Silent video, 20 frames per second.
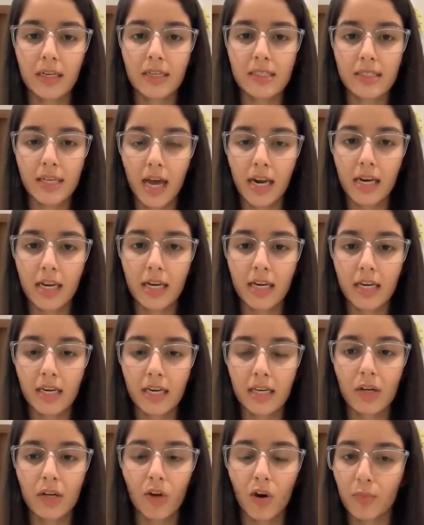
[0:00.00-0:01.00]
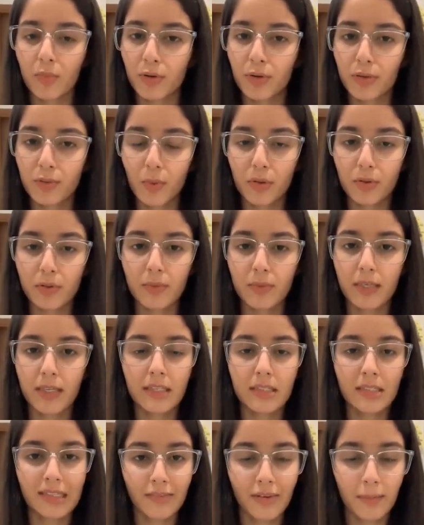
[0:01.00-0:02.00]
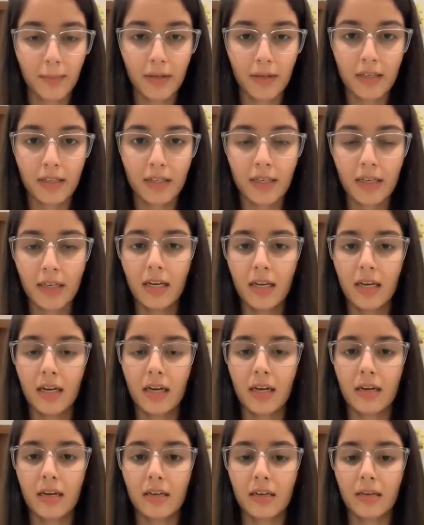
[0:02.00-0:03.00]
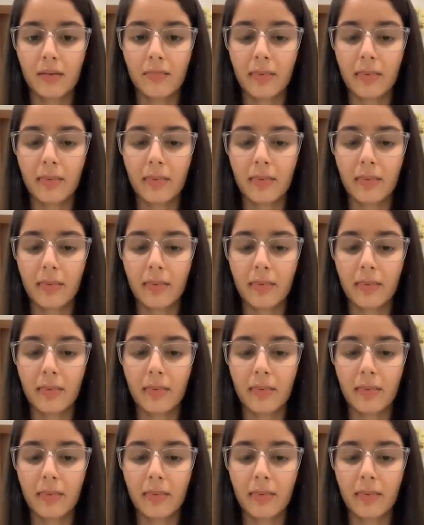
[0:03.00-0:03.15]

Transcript: सारी घर की कॉमन रिस्पॉन्सिबिलिटीज़ गिव अप कर दी uh,